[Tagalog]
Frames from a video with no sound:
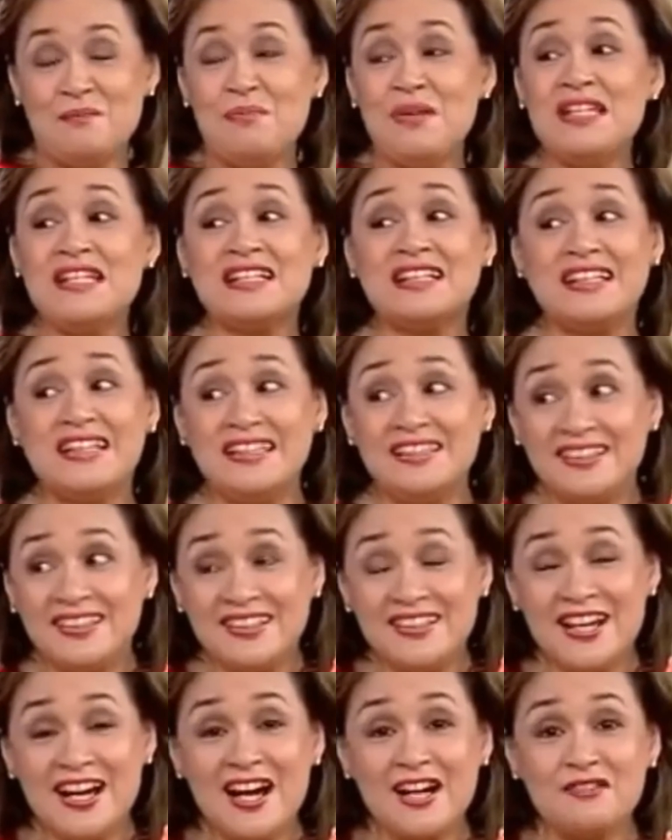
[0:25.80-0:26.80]
Pinakita
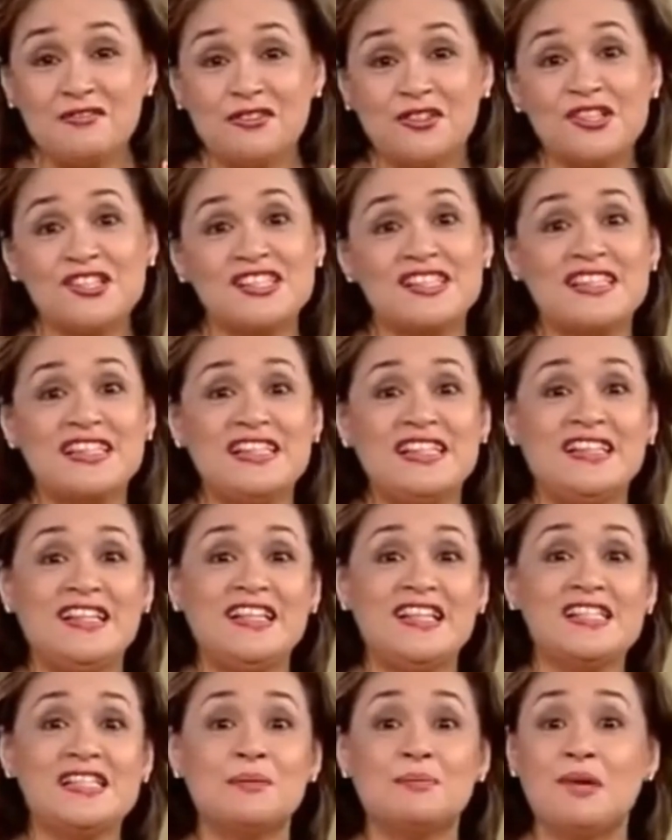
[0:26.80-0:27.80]
niya ang versatility
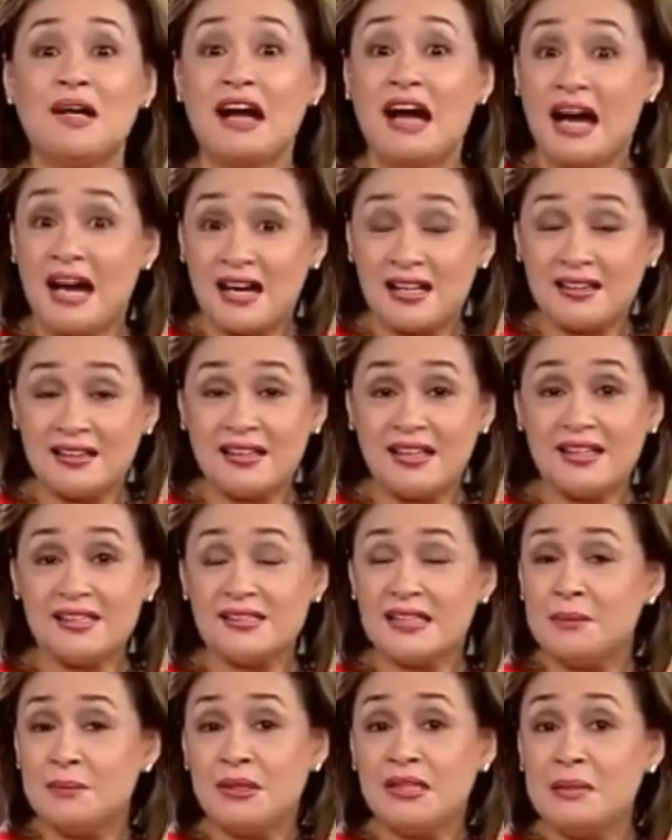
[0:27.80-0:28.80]
niya sa pag-arte
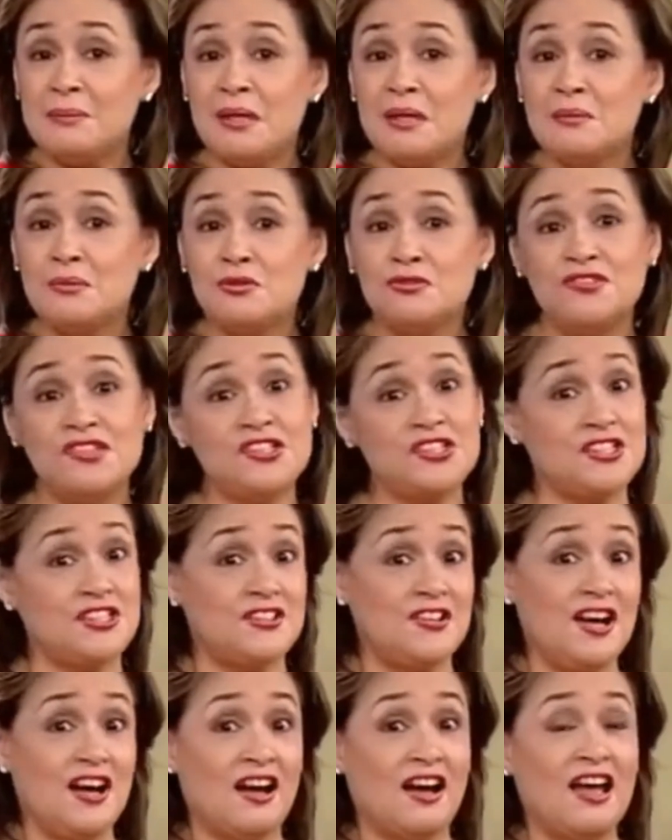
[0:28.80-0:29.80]
sa iba't ibang movie
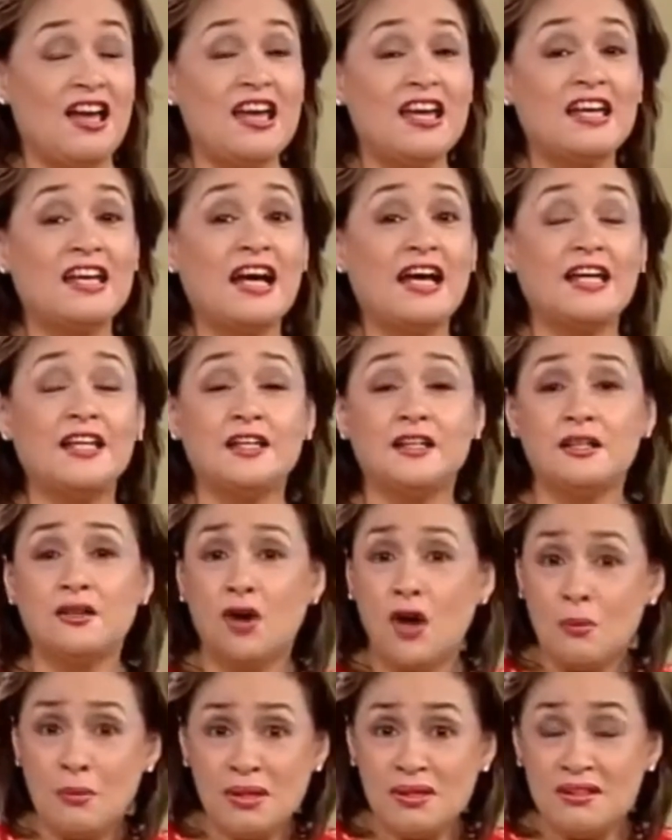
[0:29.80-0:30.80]
genre, gaya ng
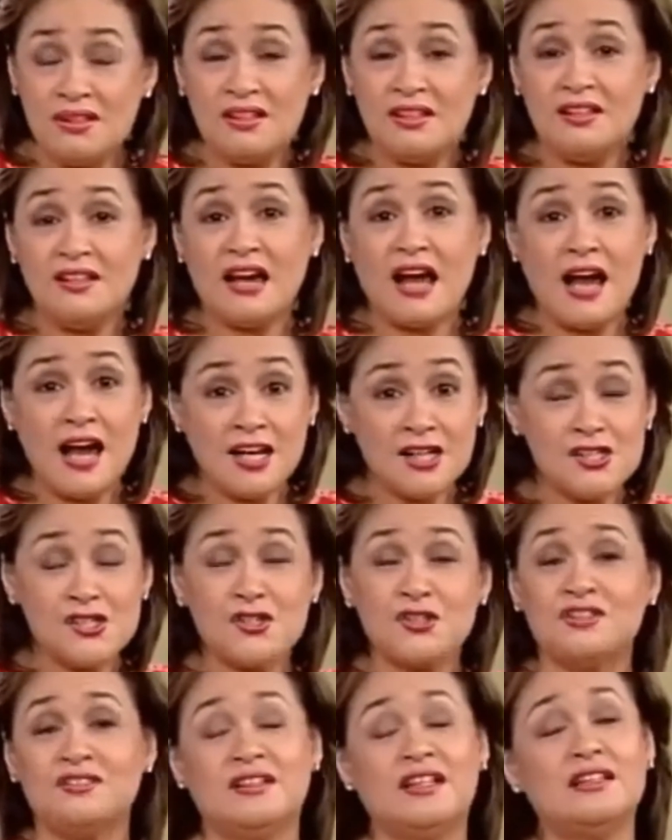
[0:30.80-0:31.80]
comedy,
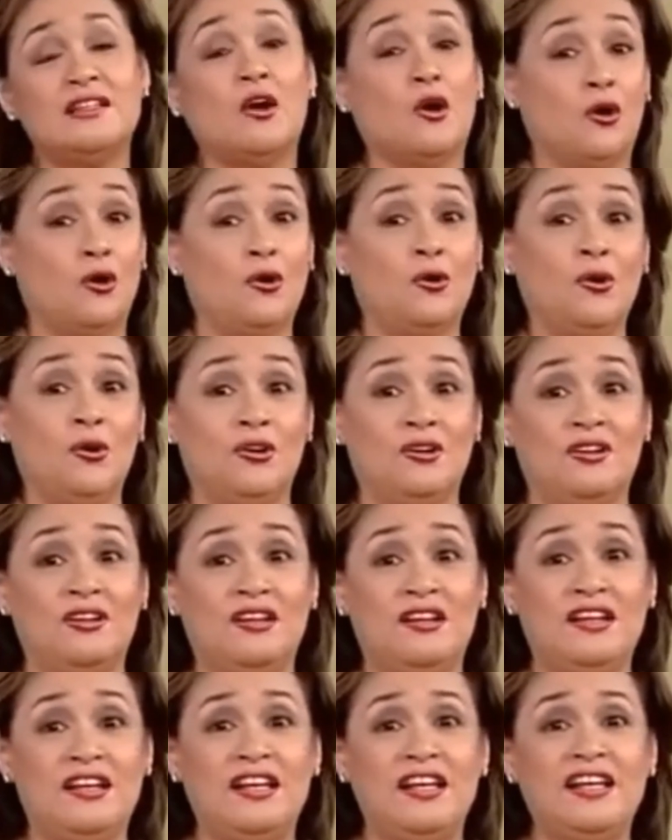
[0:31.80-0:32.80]
action at horror.
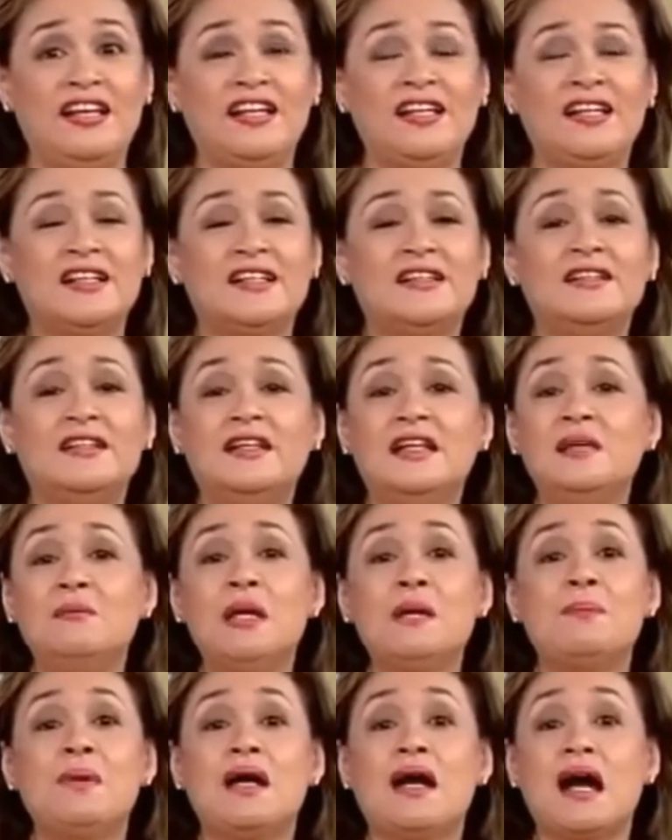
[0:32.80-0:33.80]
Di rin
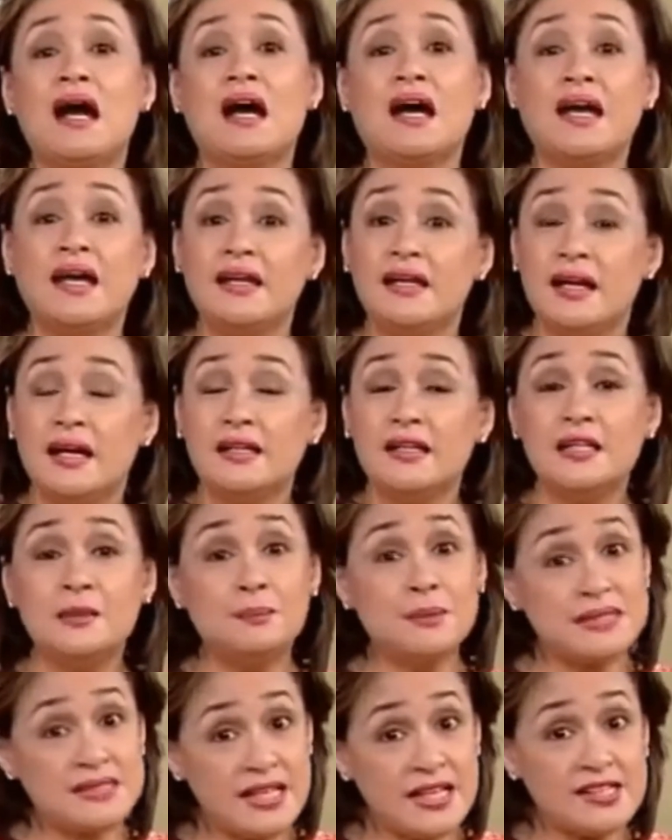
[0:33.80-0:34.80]
may pagkakaila na
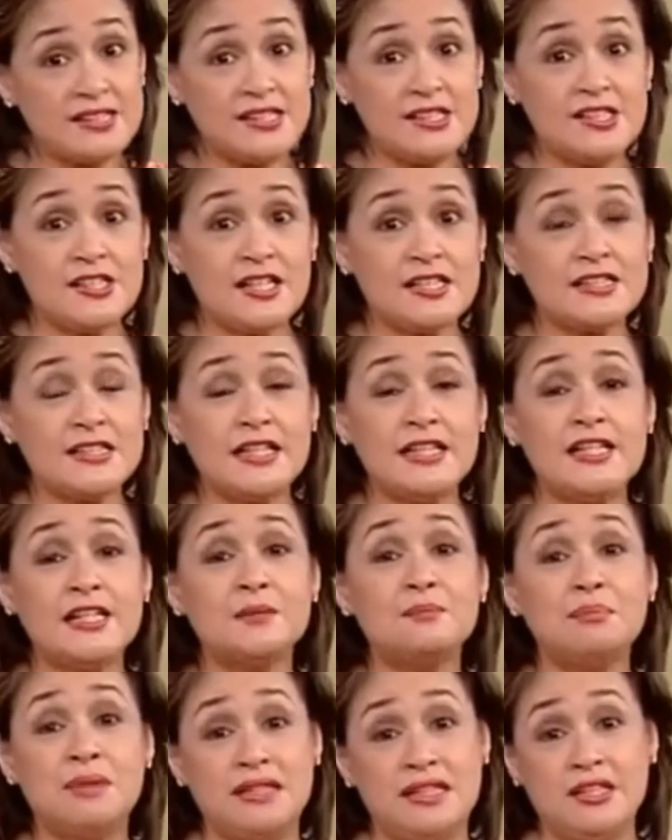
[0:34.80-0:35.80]
nagpa-sexy siya sa
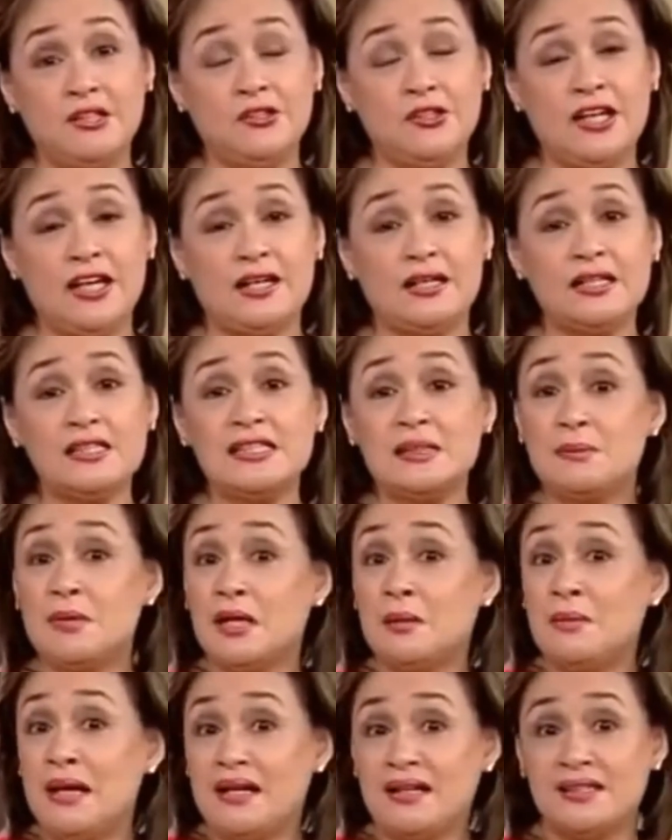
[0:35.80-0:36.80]
ilang pelikula at sa
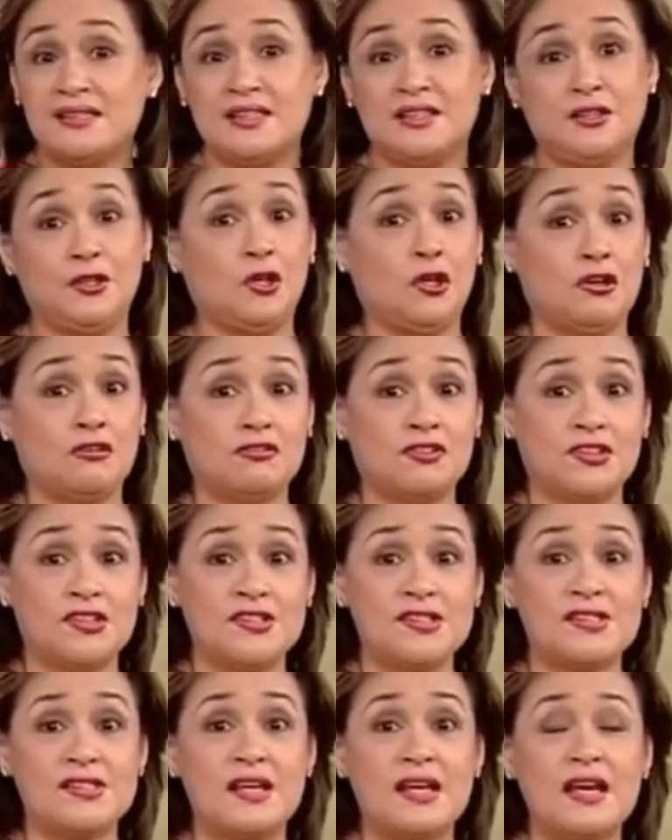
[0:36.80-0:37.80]
mga magazine
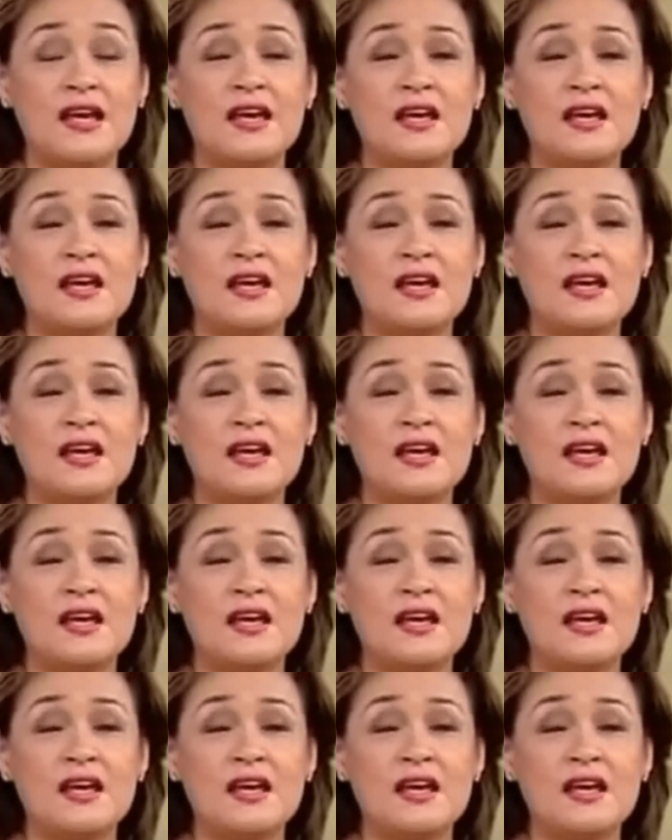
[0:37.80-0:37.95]
covers.